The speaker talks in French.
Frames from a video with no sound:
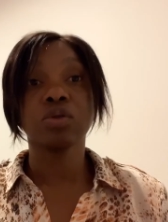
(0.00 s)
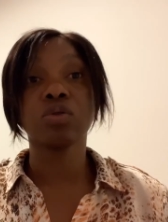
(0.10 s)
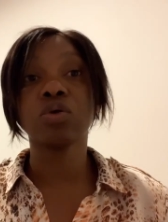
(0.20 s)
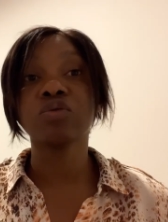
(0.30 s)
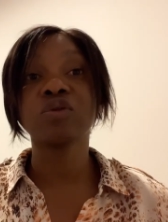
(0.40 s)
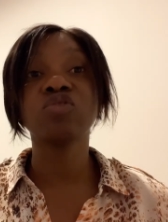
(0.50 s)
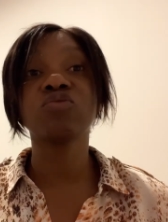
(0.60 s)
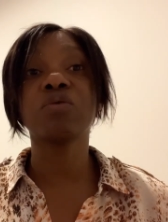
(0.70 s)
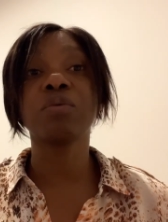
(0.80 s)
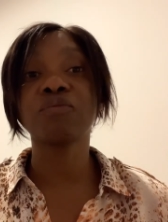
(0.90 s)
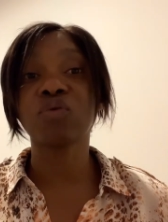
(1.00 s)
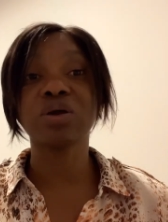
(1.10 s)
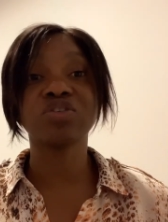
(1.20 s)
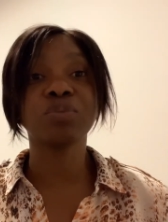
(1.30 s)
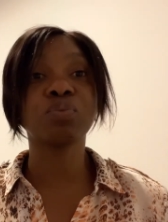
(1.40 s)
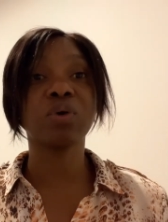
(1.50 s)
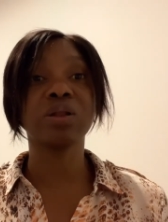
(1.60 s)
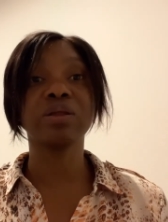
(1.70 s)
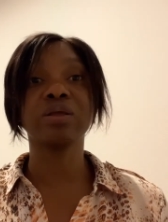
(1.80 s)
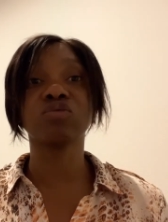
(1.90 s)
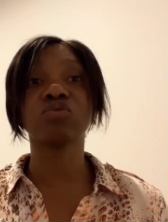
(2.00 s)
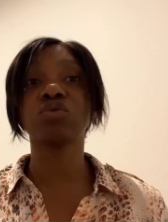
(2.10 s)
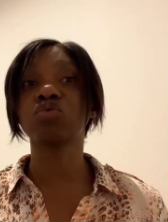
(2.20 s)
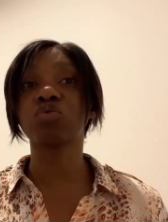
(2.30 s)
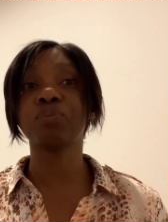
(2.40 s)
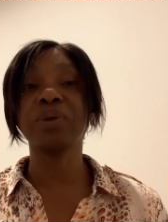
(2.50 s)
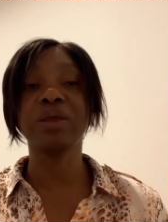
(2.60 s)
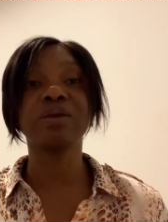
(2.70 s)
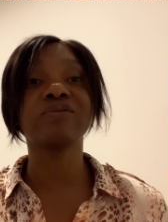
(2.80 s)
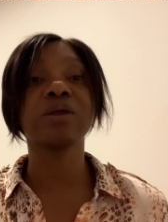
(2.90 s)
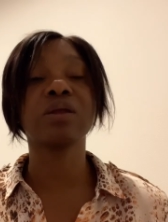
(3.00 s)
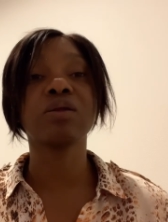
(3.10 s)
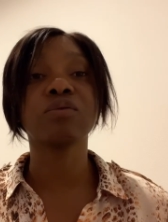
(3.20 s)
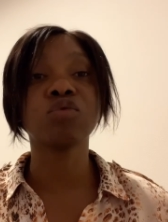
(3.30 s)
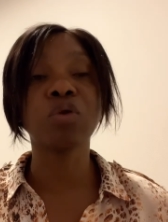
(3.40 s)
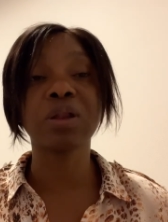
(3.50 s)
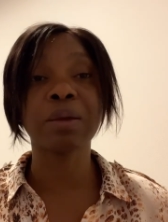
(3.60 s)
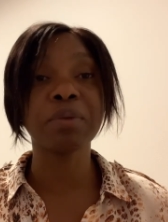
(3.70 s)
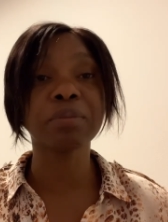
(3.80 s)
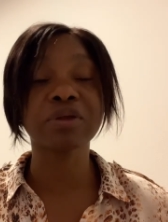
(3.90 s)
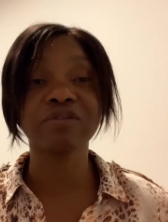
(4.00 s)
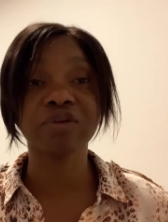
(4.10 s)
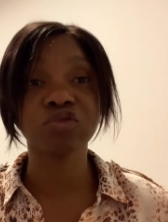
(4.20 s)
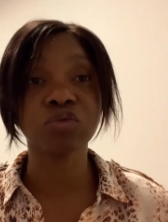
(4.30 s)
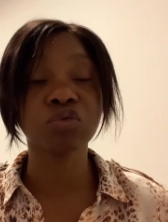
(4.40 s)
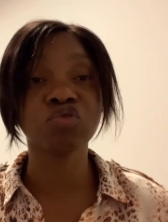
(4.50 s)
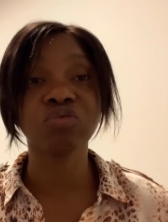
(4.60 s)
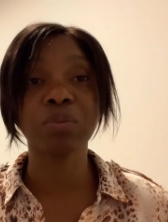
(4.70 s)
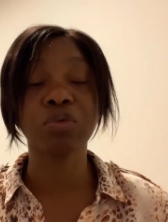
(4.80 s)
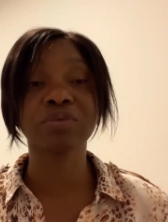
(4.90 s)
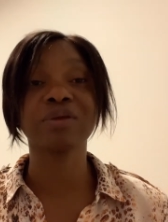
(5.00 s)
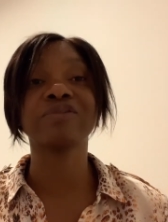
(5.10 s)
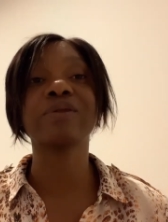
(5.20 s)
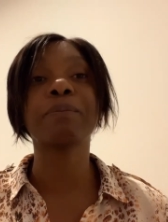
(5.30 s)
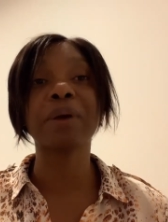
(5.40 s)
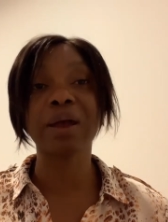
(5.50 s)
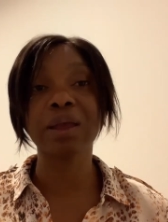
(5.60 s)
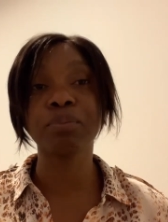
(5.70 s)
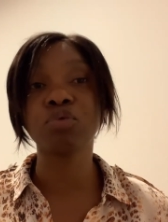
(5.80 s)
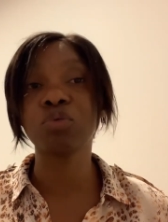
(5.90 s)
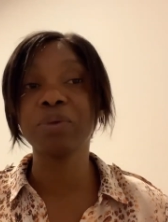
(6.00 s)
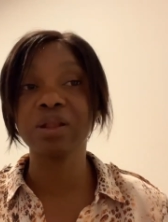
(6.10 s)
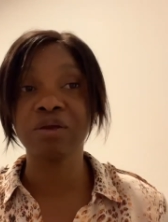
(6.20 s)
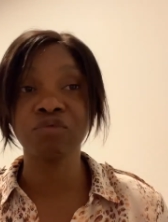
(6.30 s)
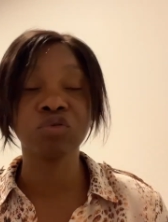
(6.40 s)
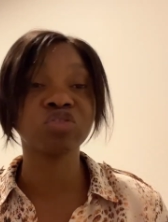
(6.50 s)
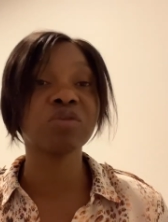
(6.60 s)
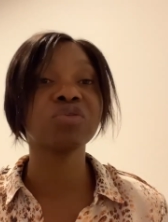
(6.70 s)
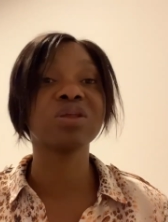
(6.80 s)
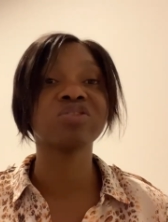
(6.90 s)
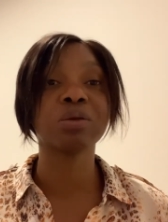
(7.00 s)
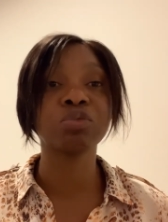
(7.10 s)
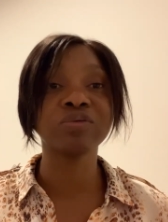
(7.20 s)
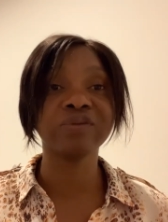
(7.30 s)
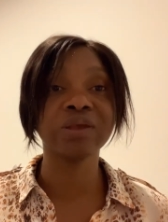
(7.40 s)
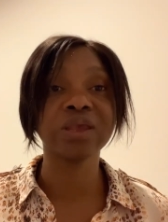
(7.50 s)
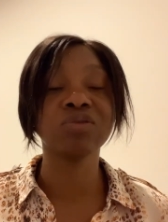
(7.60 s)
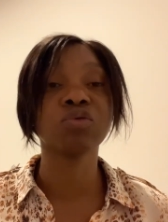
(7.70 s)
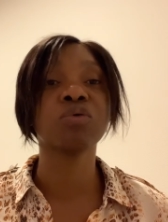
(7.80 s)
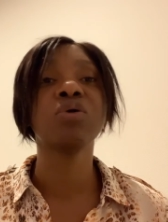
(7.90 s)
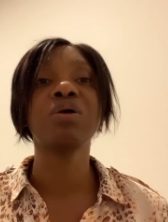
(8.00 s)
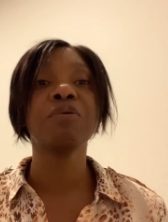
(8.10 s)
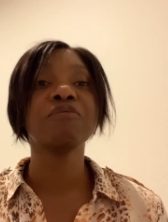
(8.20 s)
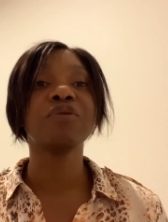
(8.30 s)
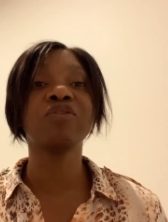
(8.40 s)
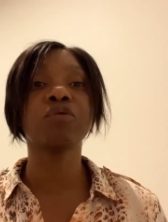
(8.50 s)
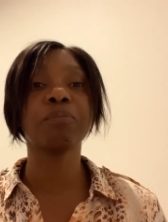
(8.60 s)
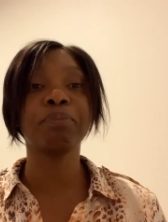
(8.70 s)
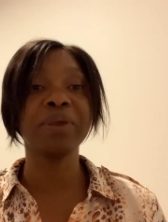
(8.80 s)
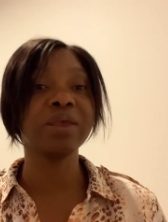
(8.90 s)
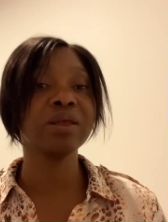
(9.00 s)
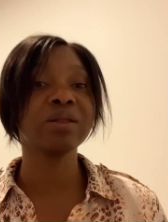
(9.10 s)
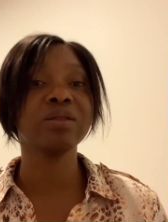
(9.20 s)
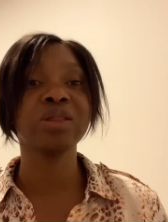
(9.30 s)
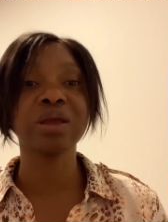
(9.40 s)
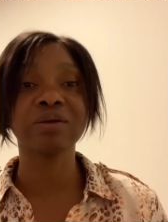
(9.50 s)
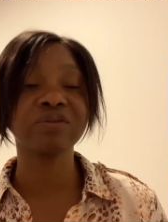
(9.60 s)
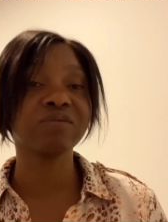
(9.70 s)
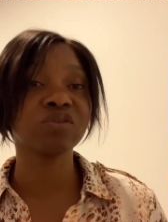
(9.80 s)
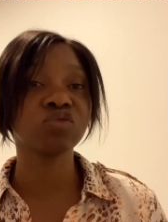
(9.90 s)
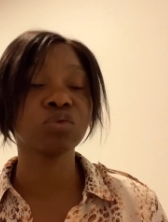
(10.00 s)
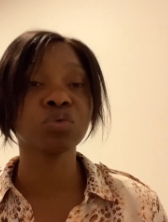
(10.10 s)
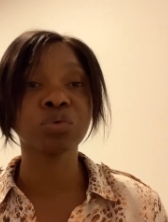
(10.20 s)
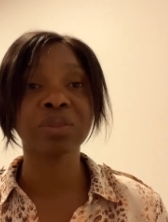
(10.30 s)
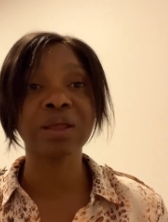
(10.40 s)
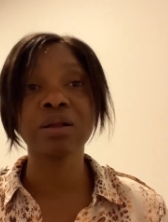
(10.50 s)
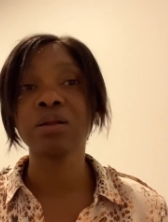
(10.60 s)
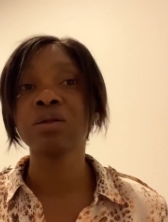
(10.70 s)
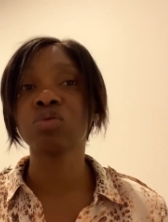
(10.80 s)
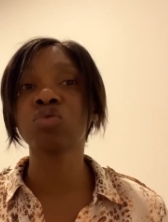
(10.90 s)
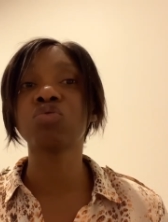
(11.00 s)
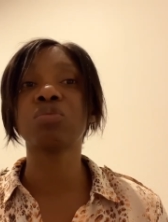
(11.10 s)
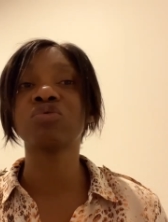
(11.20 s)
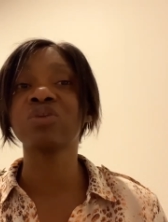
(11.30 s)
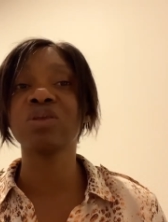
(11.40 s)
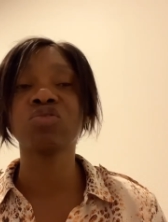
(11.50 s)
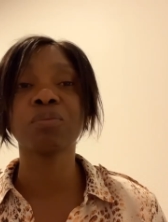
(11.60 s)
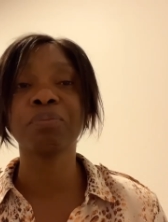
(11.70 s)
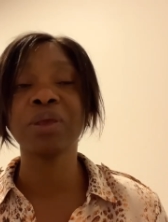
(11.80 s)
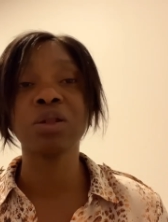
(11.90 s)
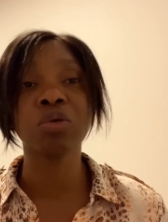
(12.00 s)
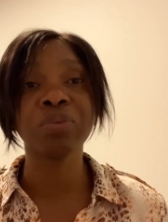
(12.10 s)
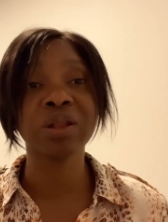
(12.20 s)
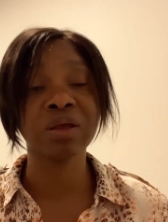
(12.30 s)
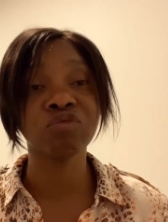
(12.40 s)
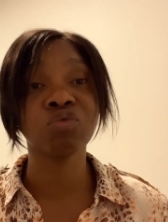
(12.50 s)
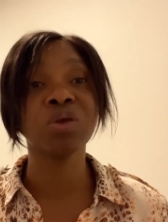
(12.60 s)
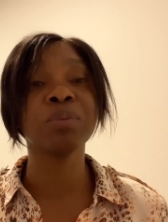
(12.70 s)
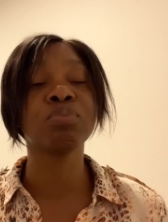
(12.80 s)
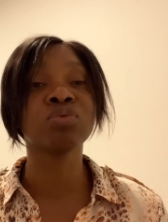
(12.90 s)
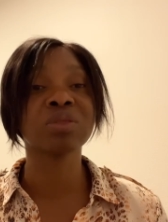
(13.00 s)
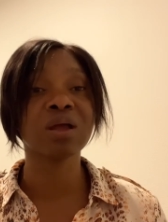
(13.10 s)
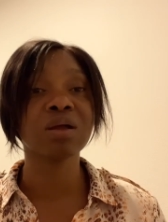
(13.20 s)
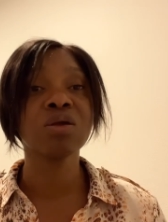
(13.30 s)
Donc, si tu veux même voyager pour aller dans un autre pays, c'est la même réservation que tu vas montrer. C'est pareil pour le billet d'avion. J'ai vu des gens me dire qu'ils ont, ils ont payé des réservations d'hôtel. D'autres m'ont dit qu'ils ont payé le billet d'avion. Et pourtant,